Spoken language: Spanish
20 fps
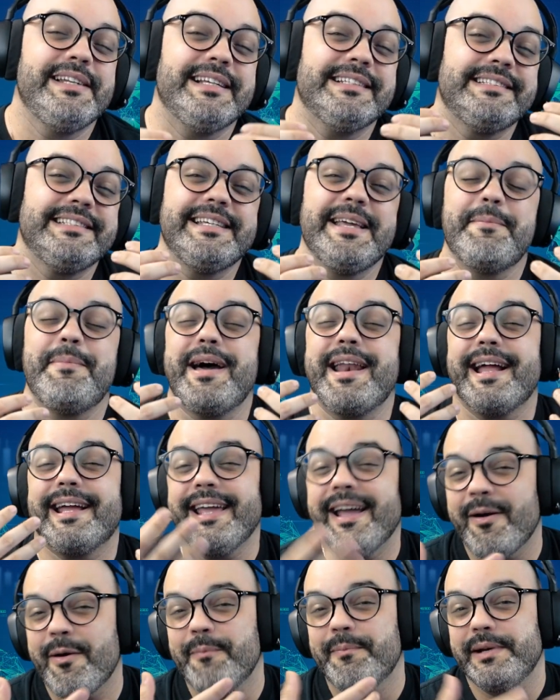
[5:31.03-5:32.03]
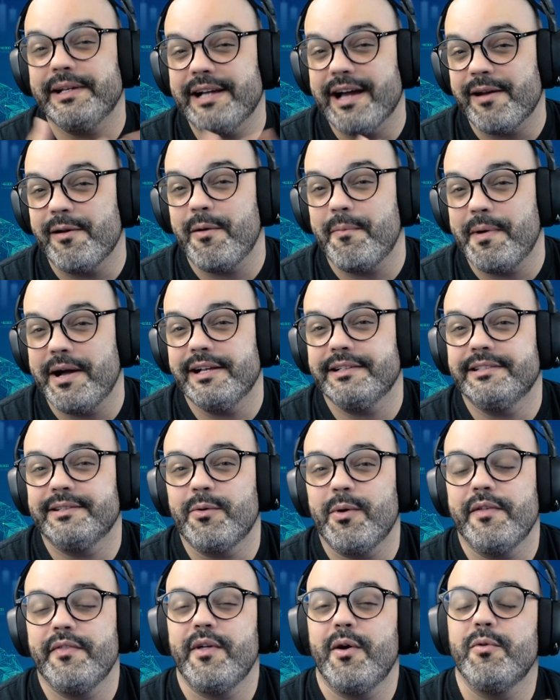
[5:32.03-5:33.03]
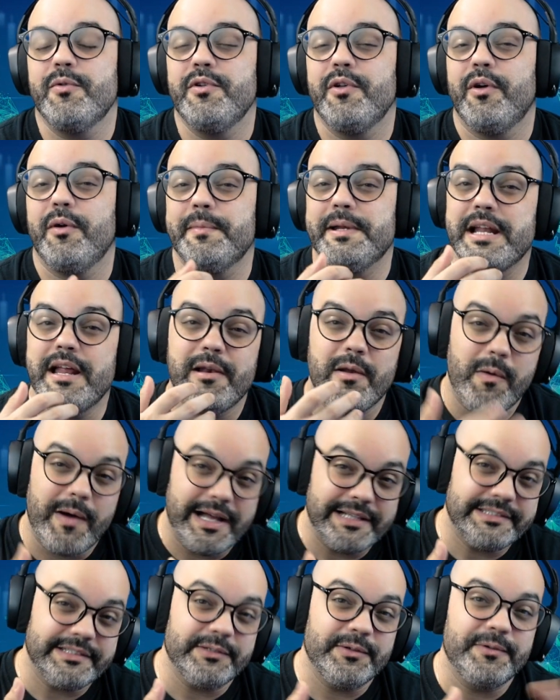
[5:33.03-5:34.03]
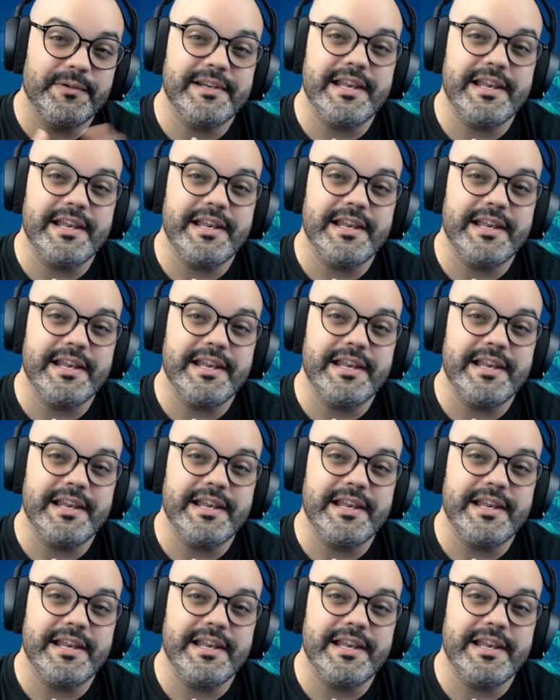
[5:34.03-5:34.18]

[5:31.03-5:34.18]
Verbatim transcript: así que para qué complicarlo más cuando aún no dominas lo básico.